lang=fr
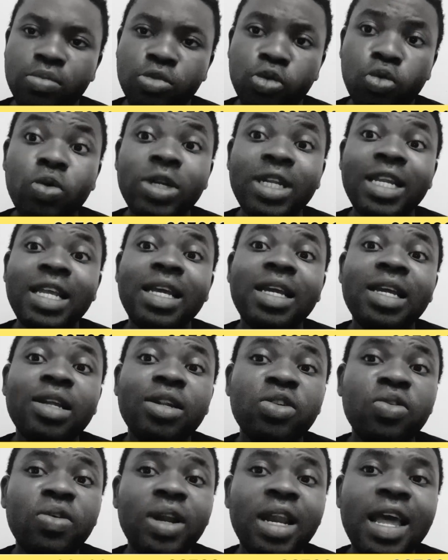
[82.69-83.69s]
côté
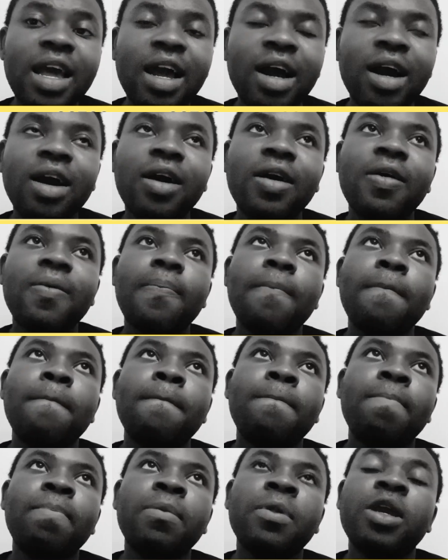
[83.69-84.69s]
de l'air
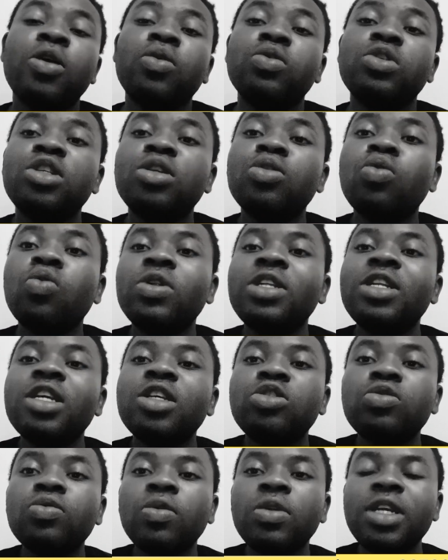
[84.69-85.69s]
et aussi le côté
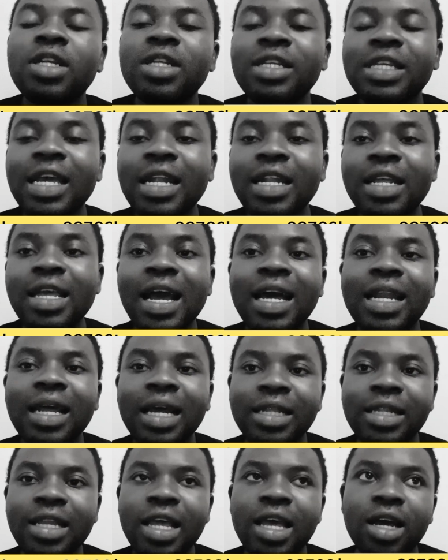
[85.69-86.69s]
solide qui est lié à la
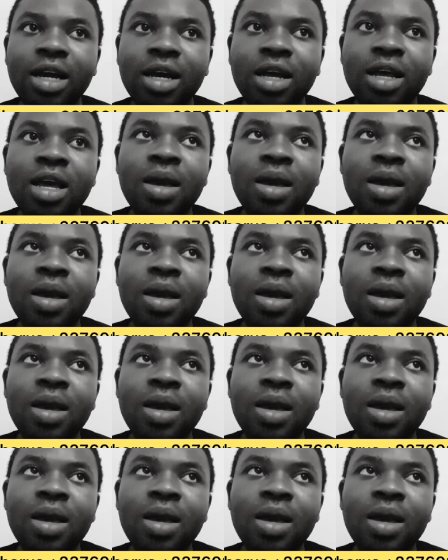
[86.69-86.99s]
terre.